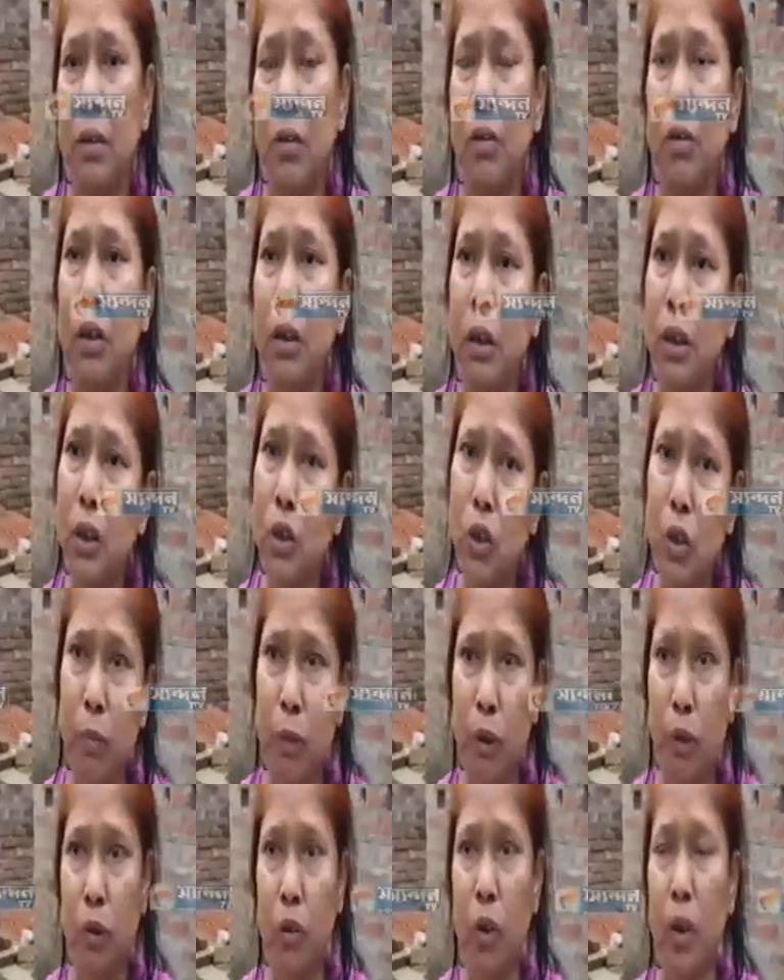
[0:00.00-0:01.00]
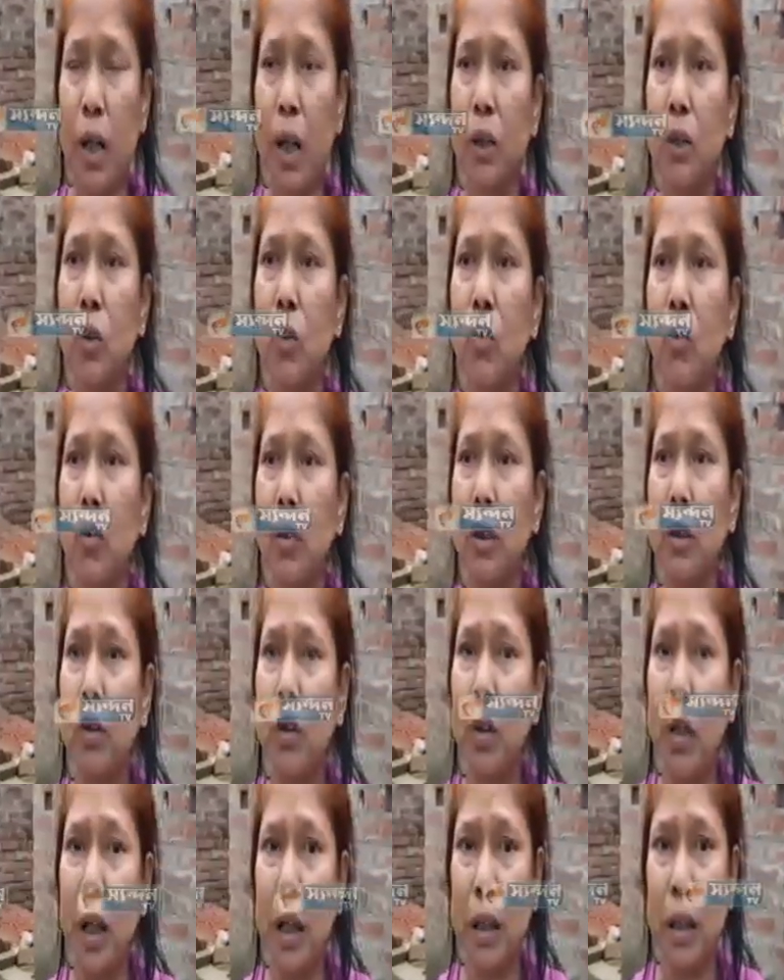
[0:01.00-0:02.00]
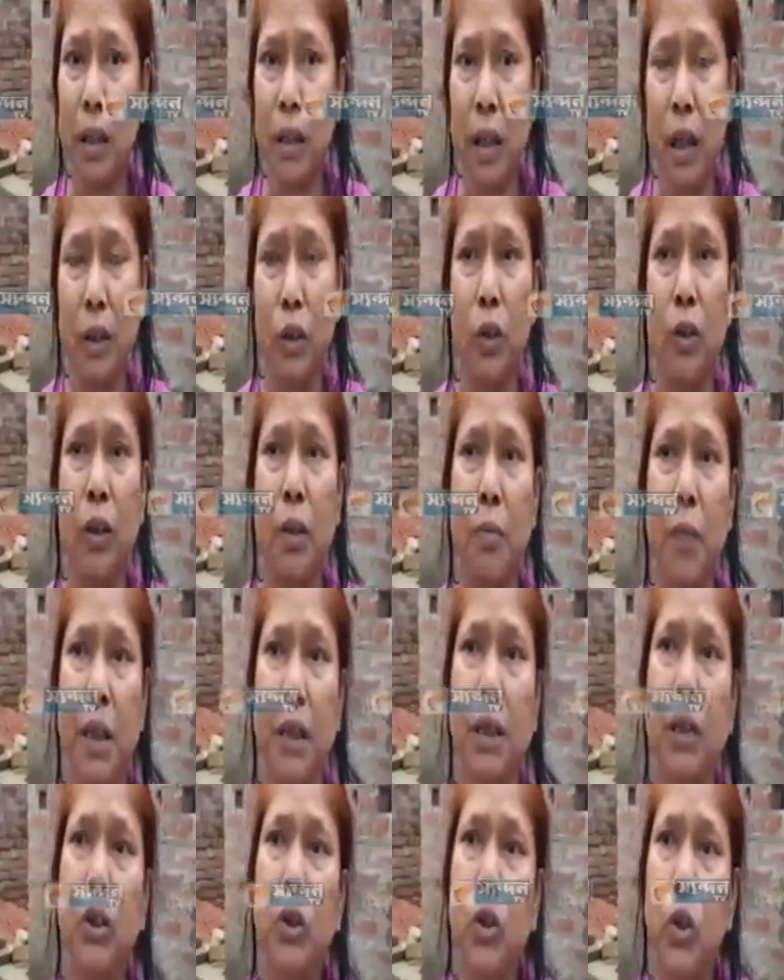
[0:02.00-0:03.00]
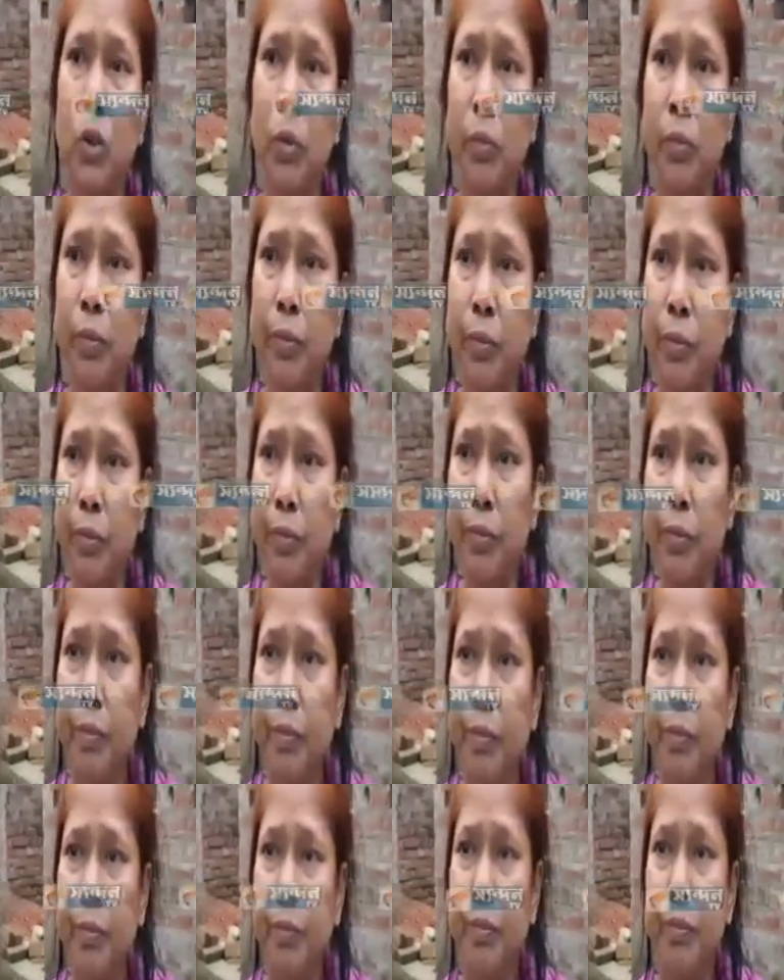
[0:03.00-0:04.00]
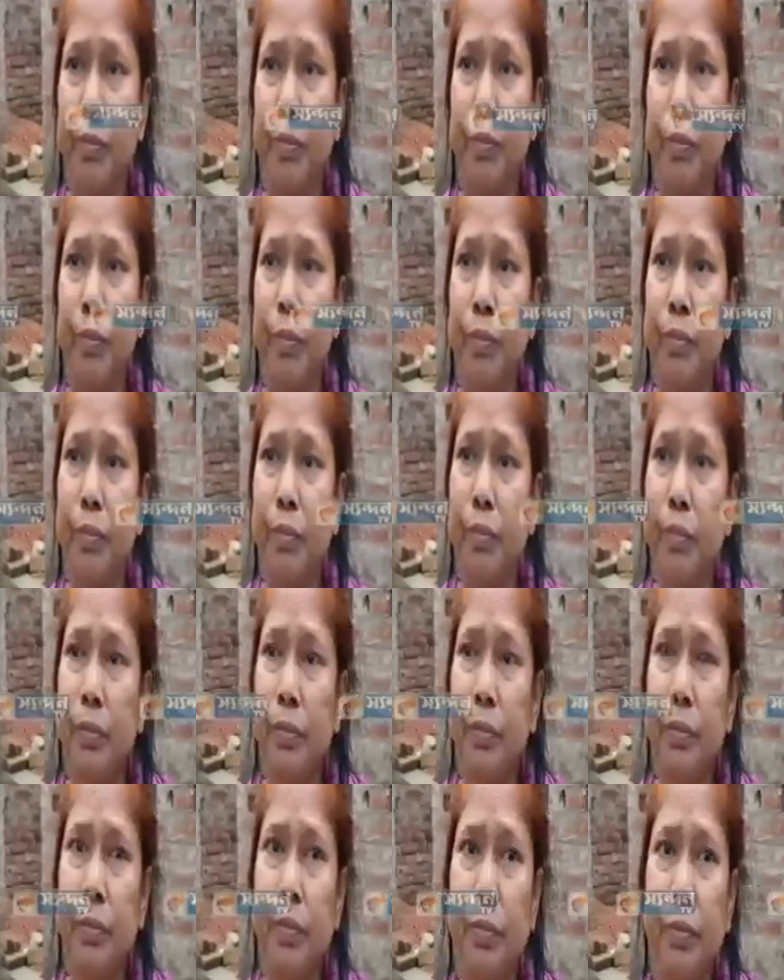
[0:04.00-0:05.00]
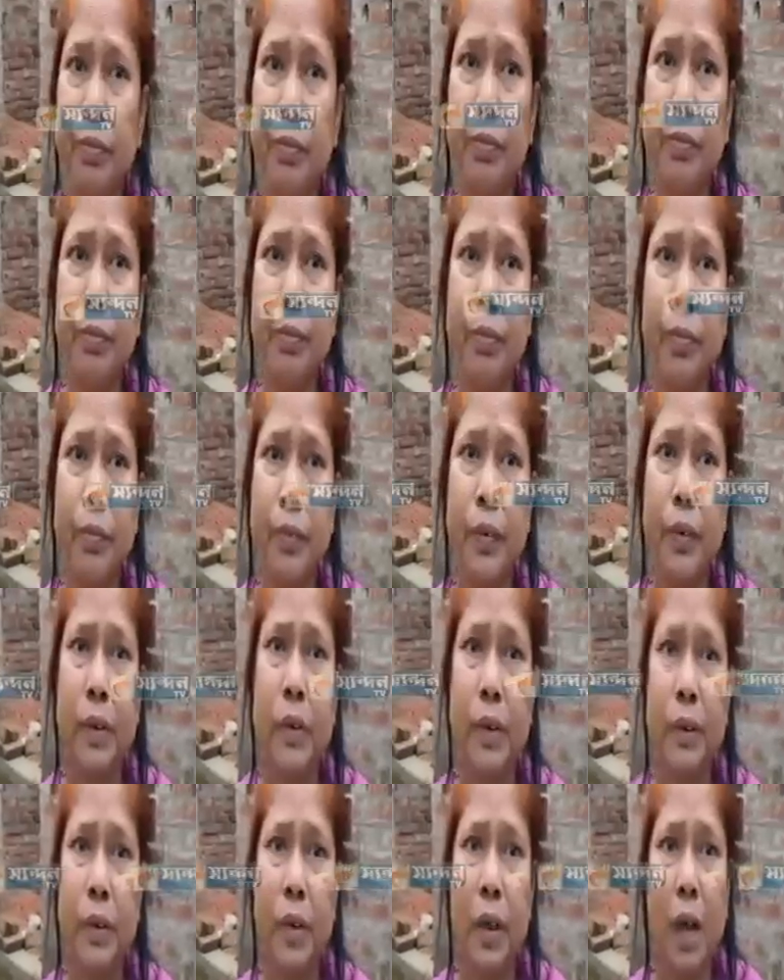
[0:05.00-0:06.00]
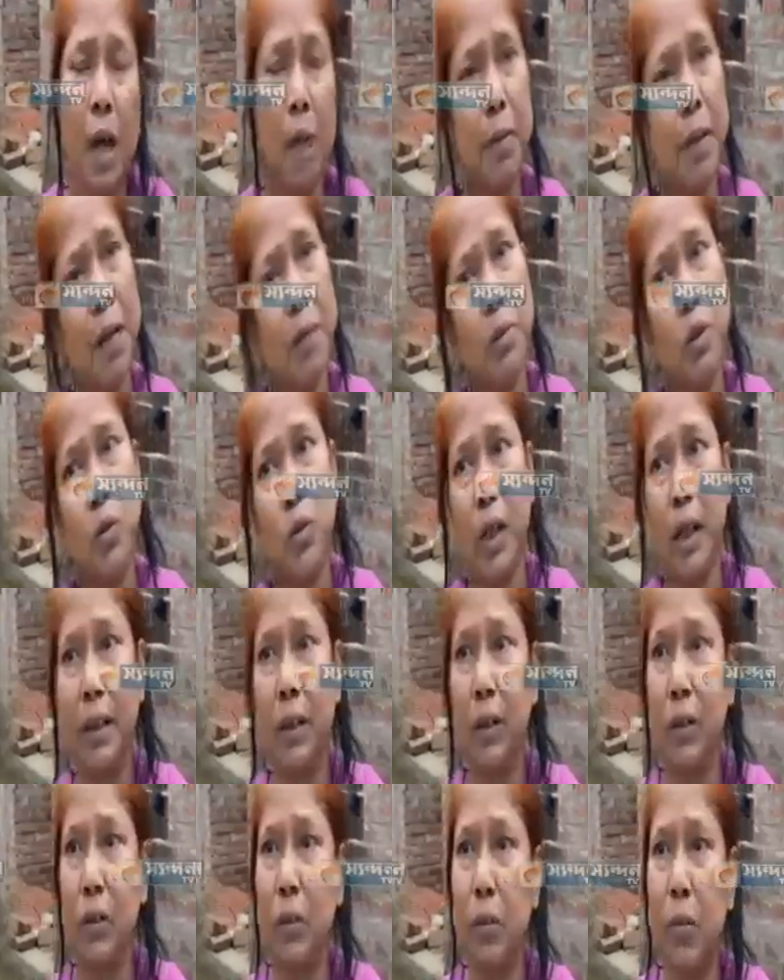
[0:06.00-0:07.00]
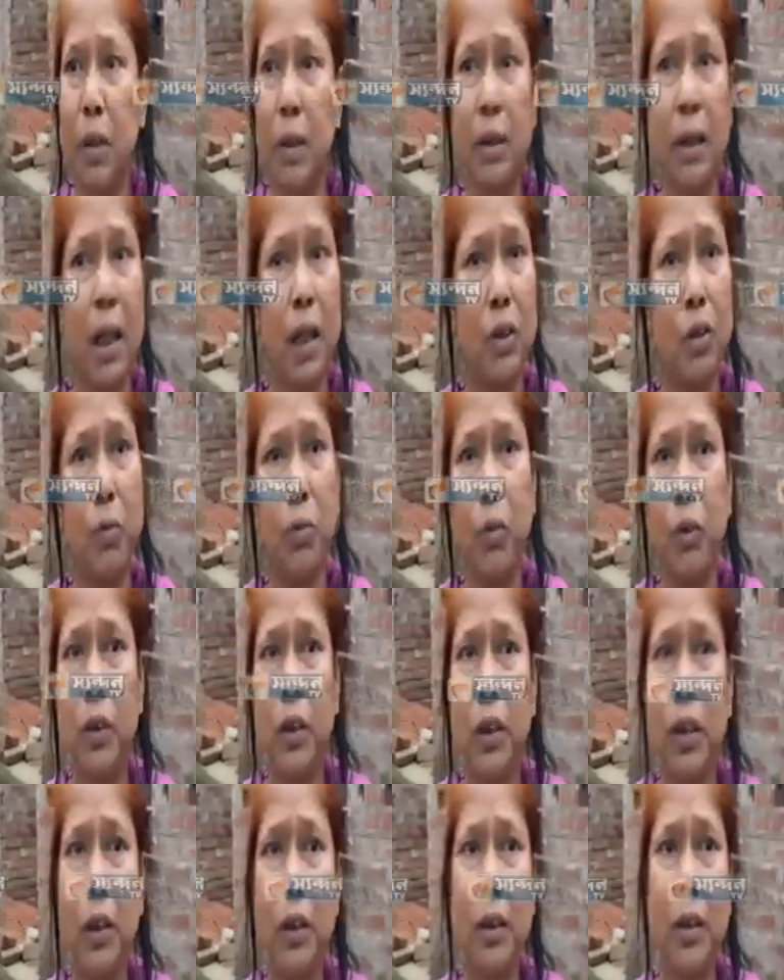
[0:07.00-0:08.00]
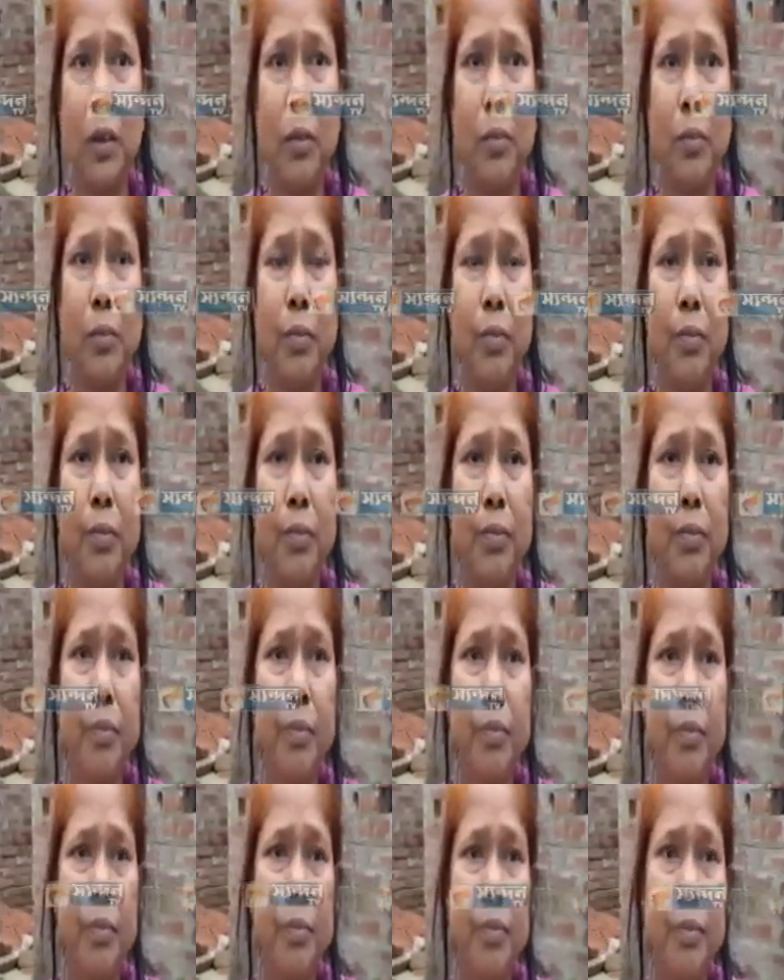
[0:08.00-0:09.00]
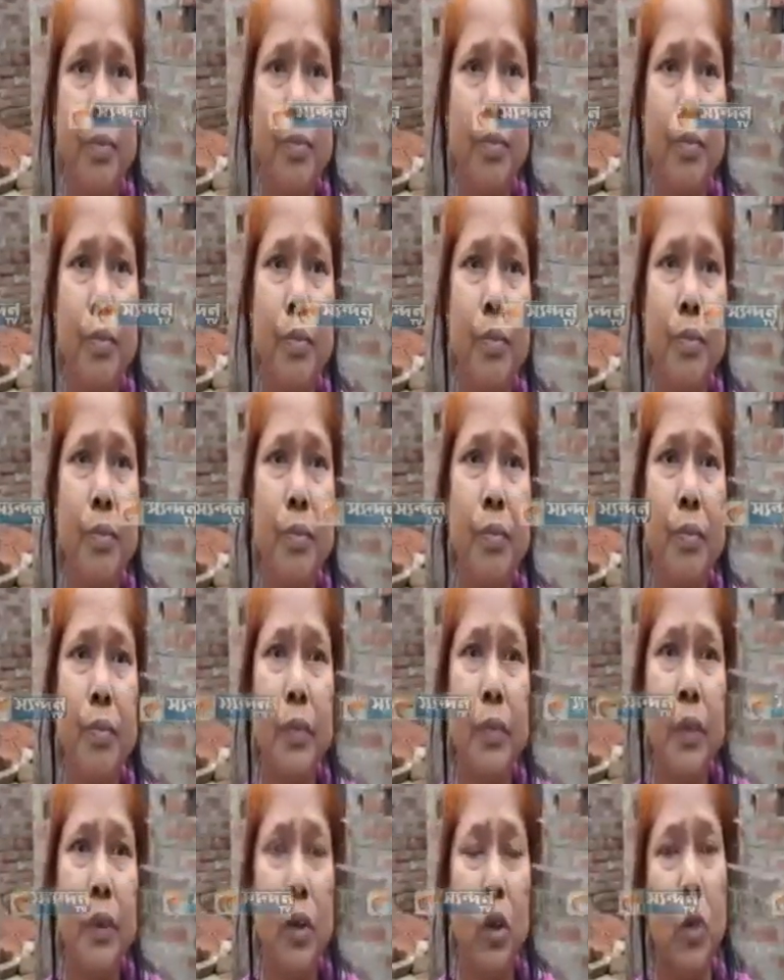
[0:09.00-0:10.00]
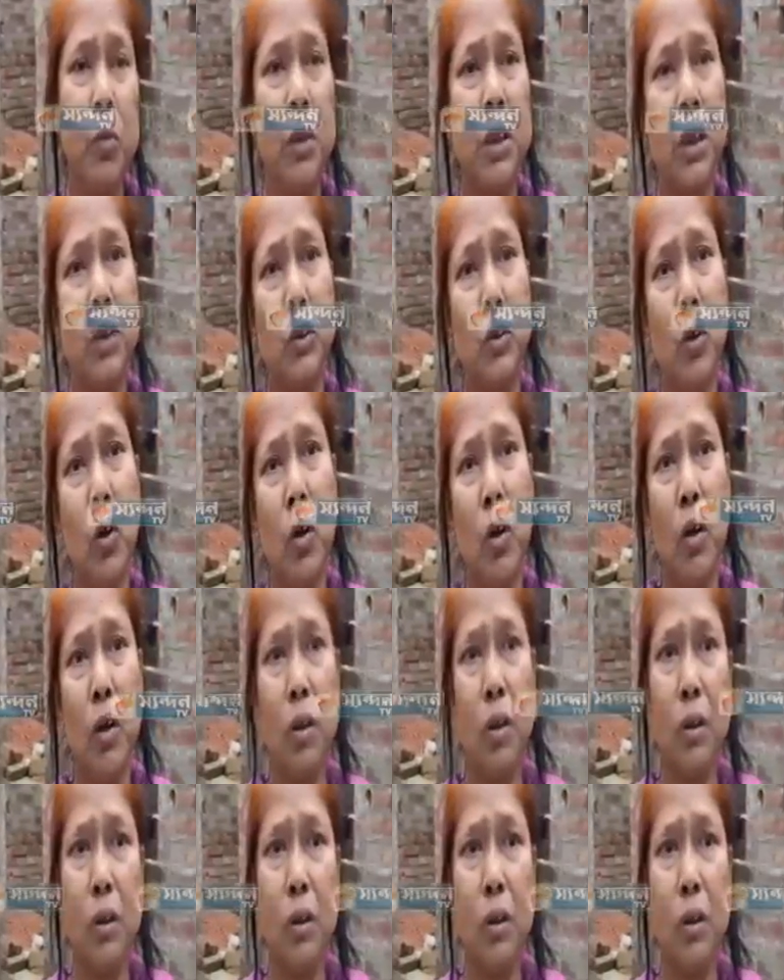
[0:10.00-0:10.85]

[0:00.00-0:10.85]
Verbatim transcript: ওই কৃষ্ণপদ ধর আর শঙ্করী ধর আর কাজল দেবরায় তিনজন আচ্ছা। কি চাইতেছে মানে এখন আপনার আমার এমনি উঠাই দিত আমার জায়গা সম্পত্তি না বর্তমানে সমস্যাটা কি সমস্যা জল